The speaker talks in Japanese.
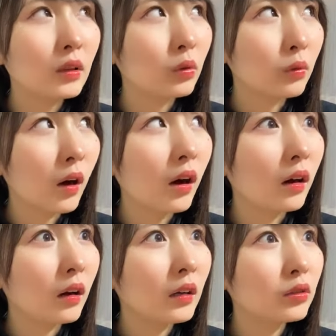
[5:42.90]
とは
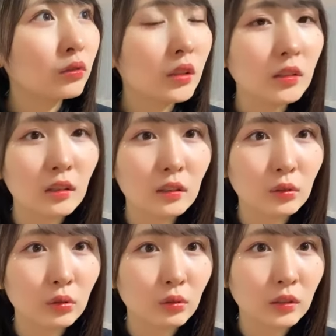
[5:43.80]
ああと何話
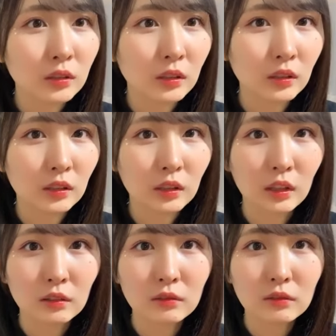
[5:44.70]
そうとしてたんだっけな